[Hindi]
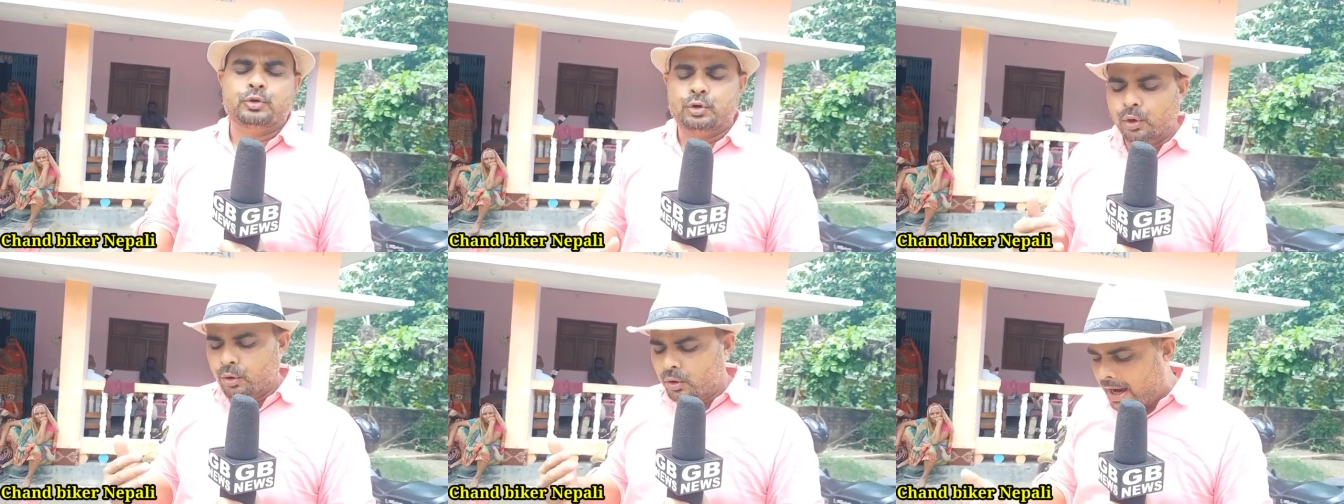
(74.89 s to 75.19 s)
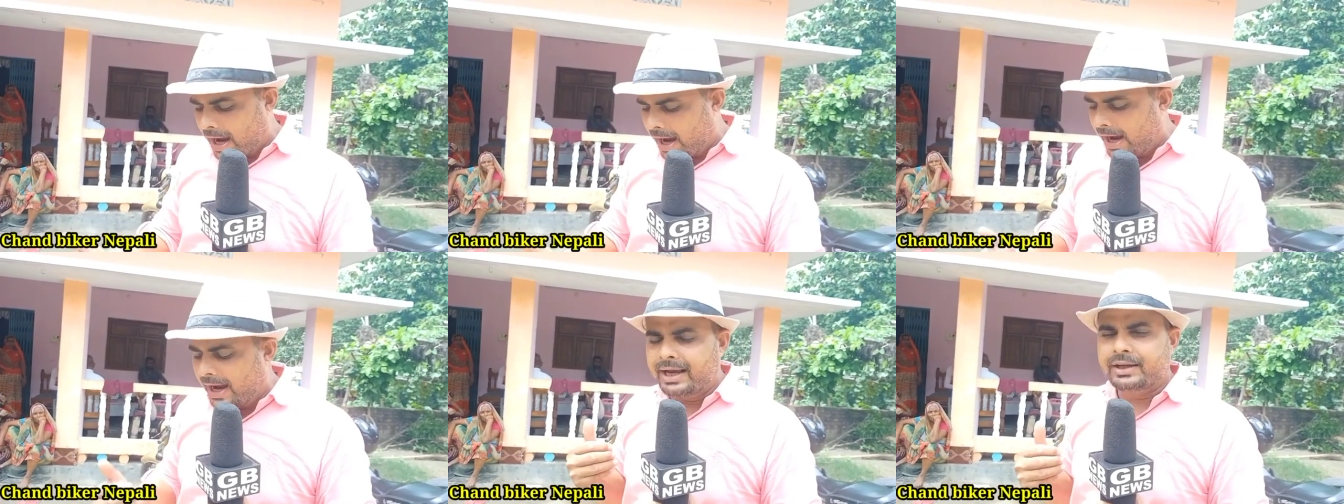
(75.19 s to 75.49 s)
जो
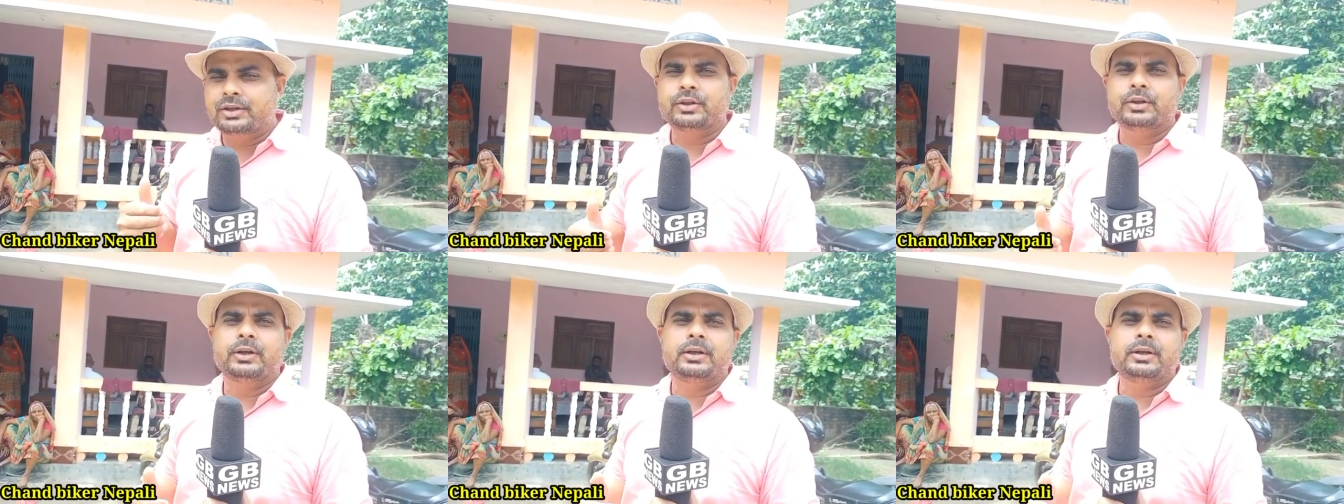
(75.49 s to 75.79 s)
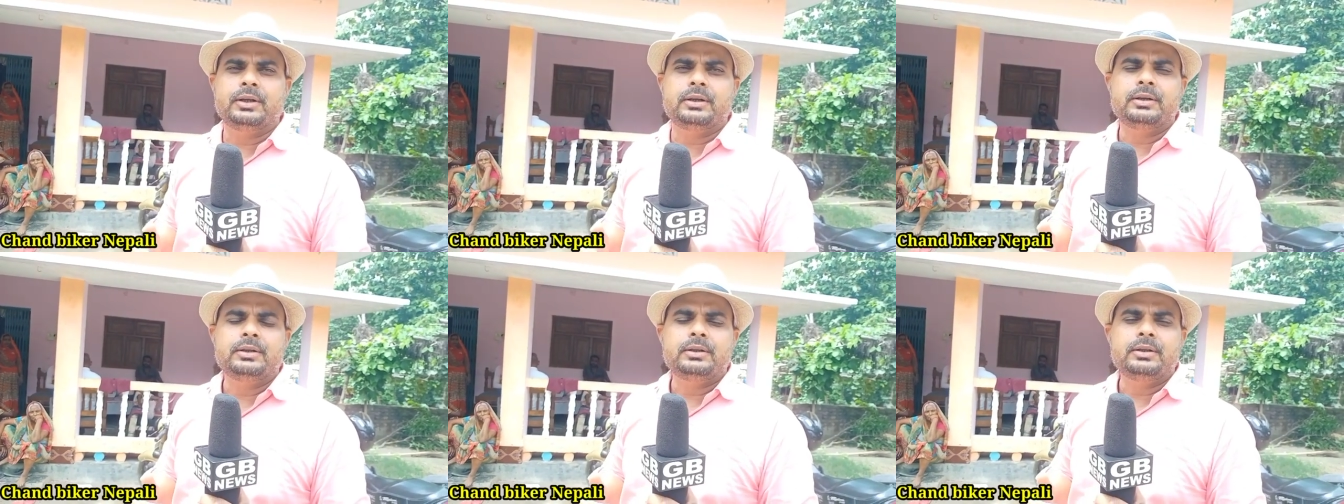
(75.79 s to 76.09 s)
आज
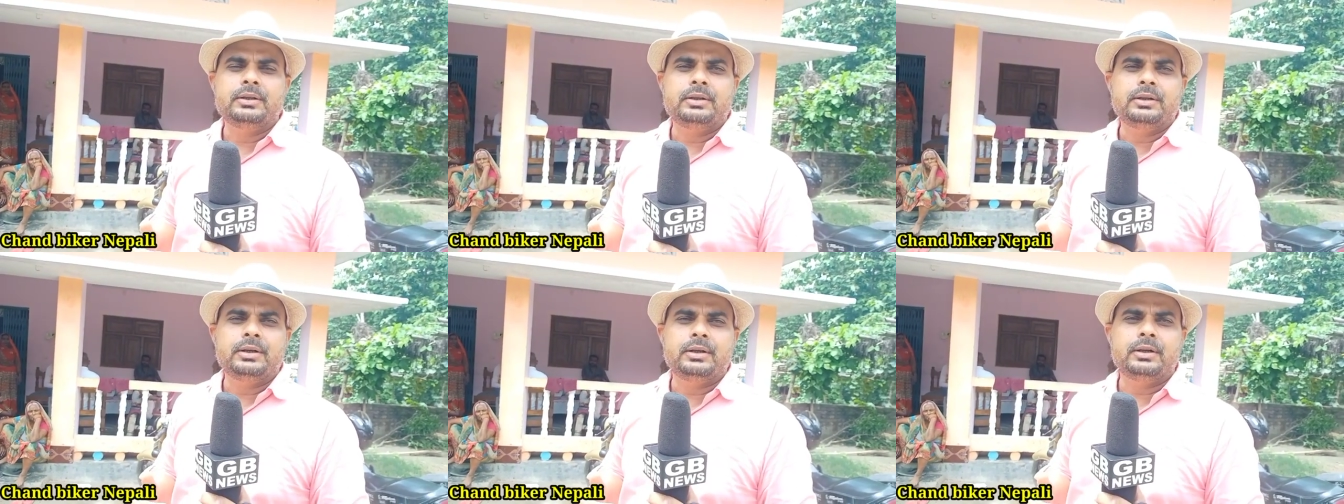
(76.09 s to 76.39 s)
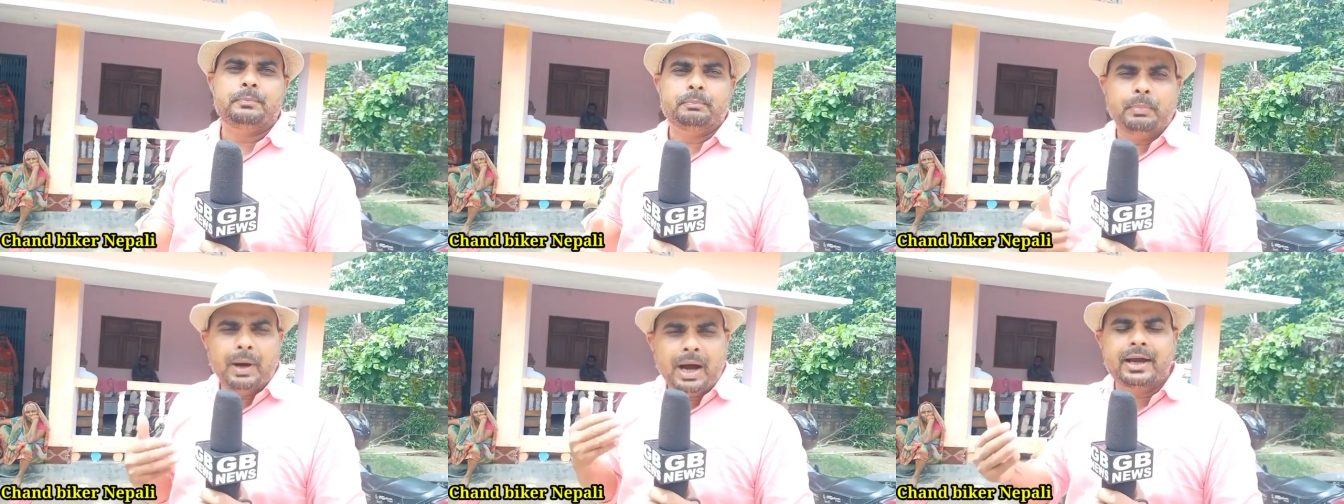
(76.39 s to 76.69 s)

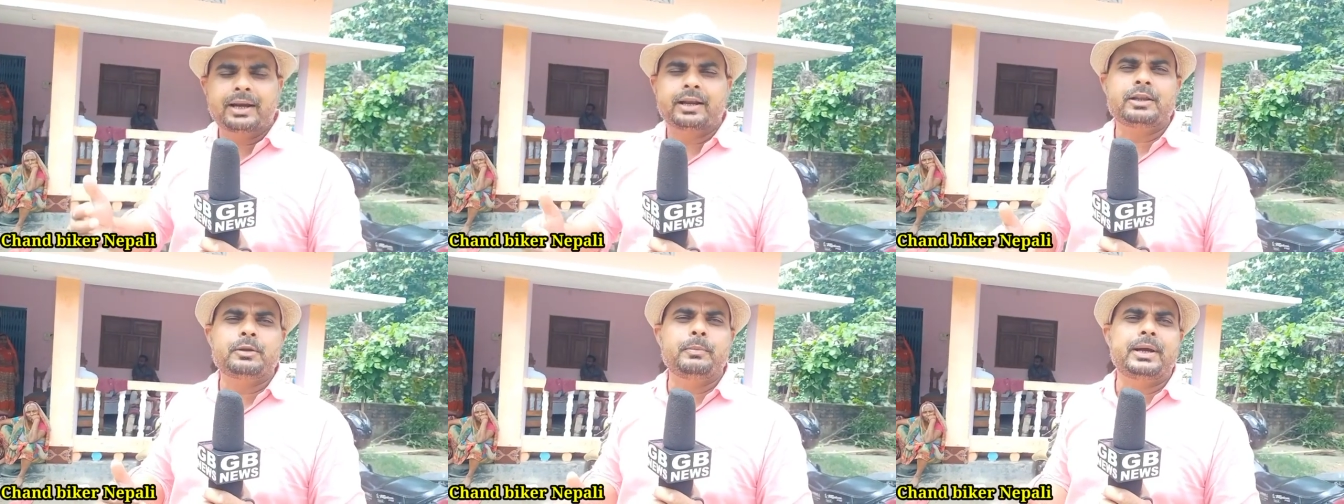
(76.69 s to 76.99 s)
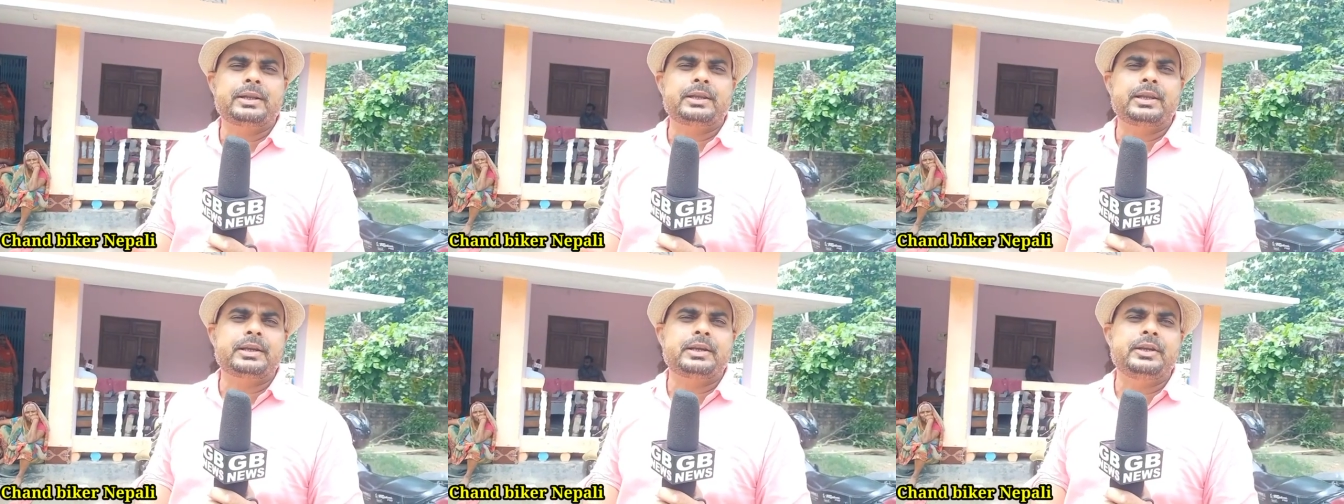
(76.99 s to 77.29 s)
भारत
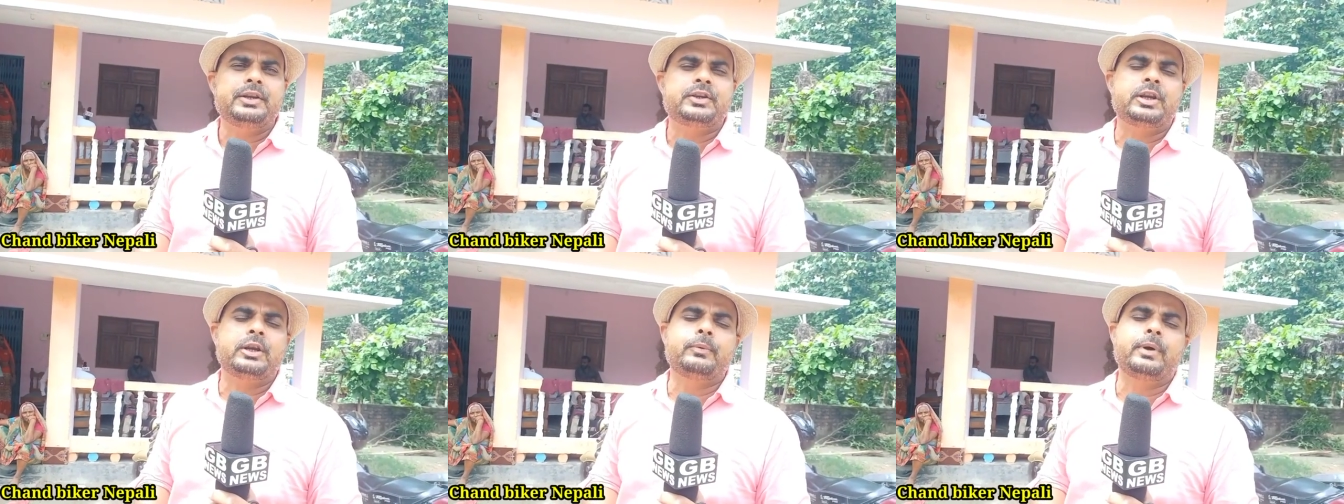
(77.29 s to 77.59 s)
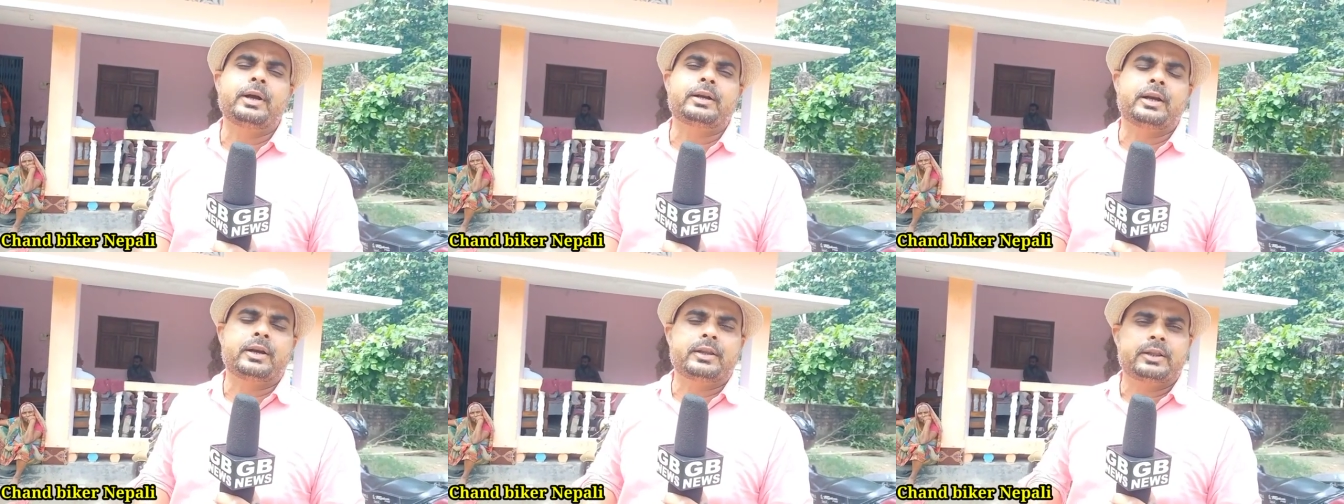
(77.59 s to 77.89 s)
माता की
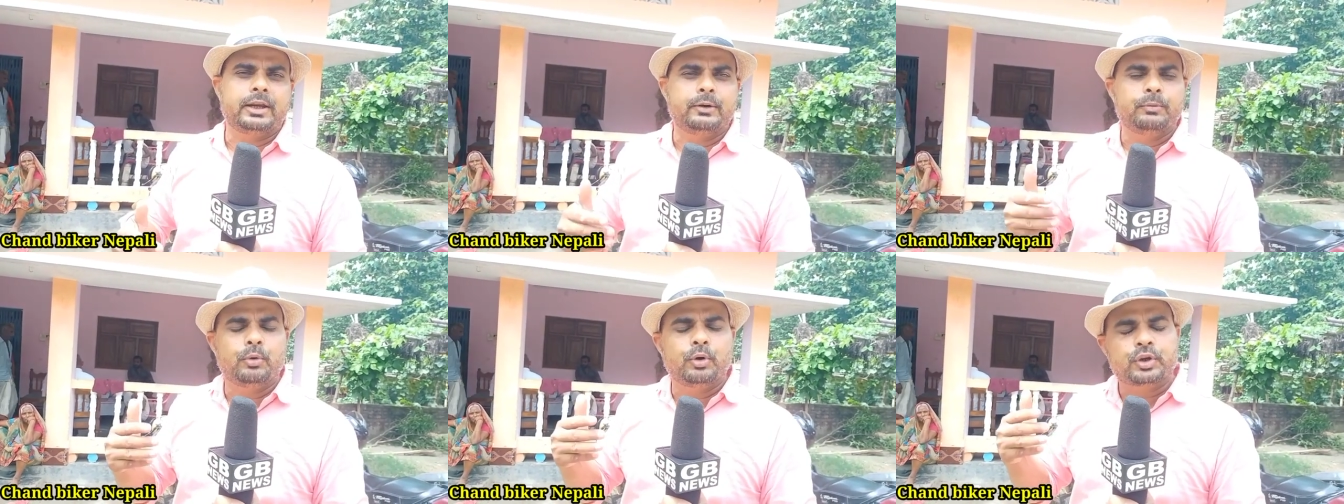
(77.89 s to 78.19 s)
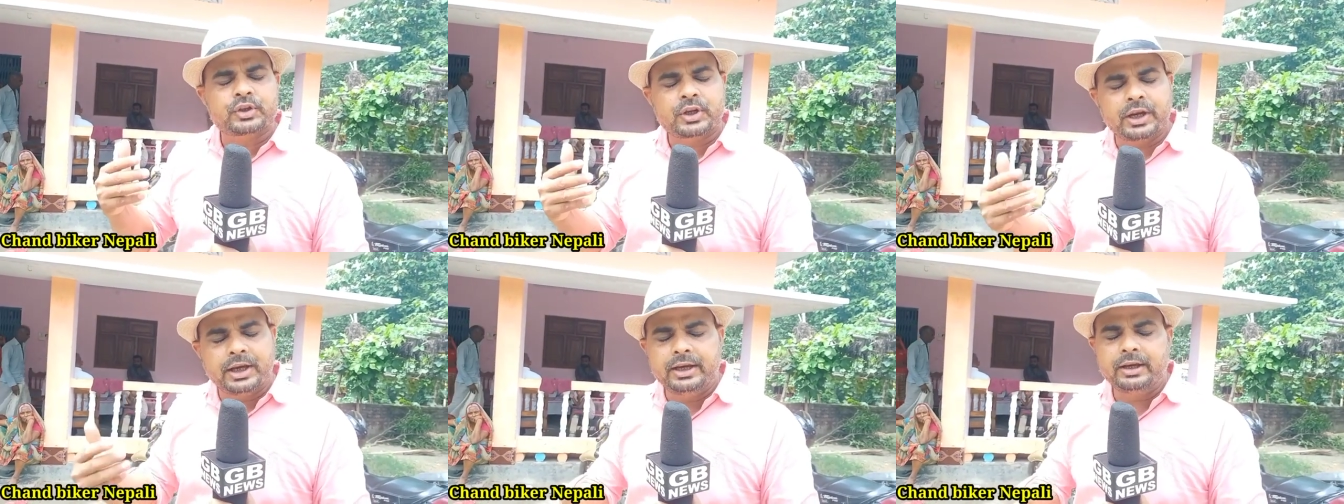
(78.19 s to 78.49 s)
सेवा करते वो
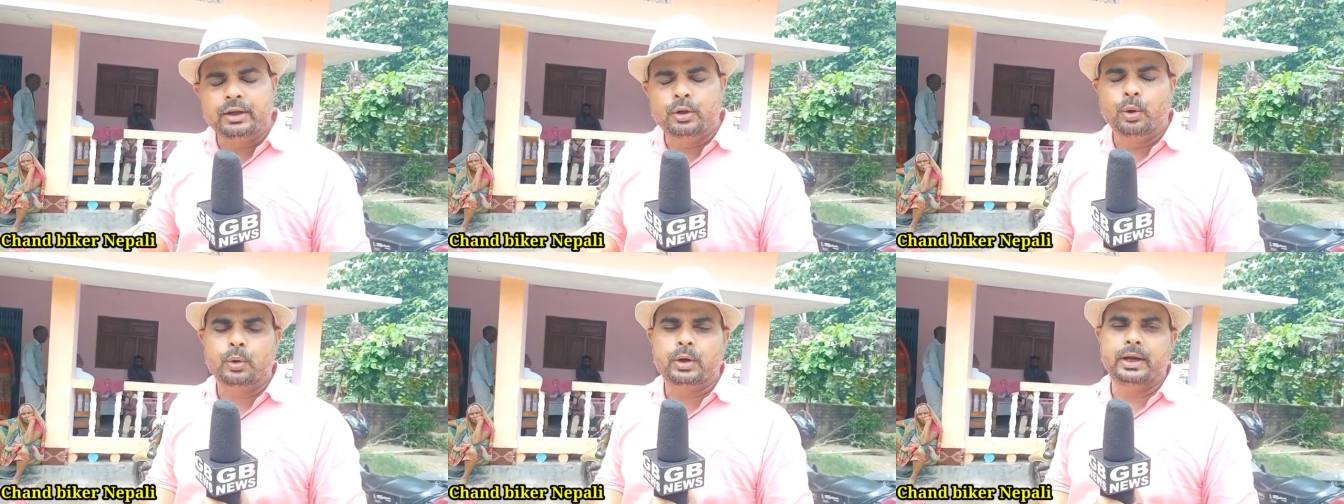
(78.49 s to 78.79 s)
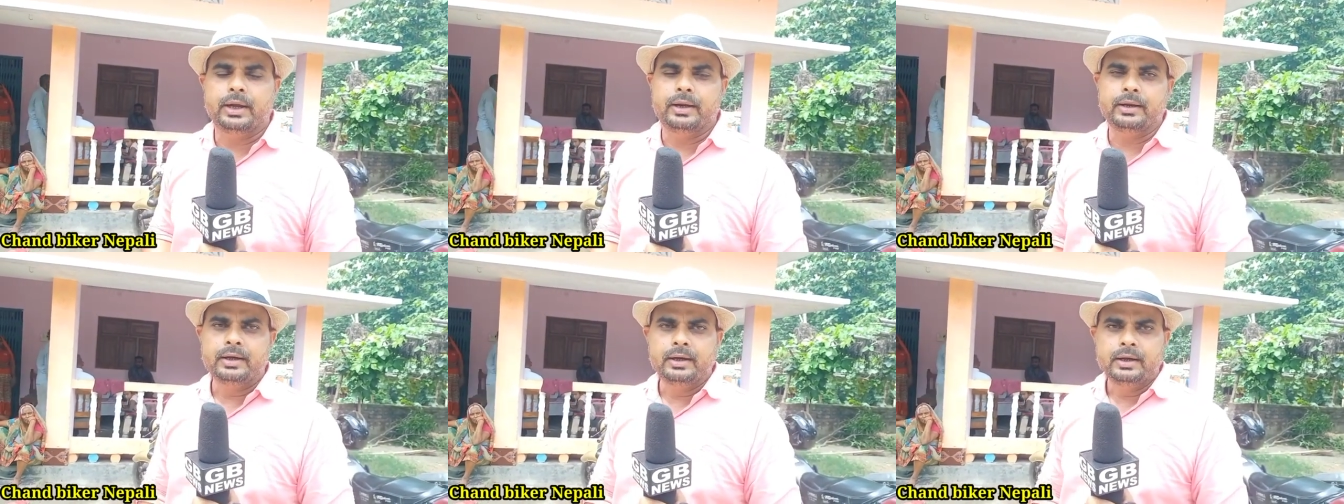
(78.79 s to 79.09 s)
शहीद हो
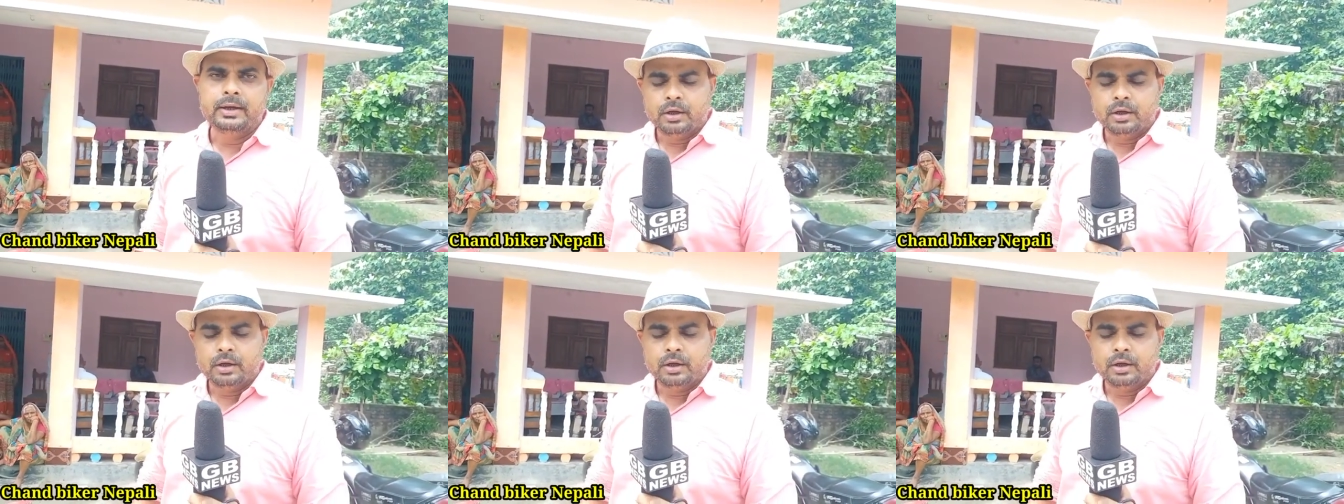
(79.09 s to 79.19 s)
गए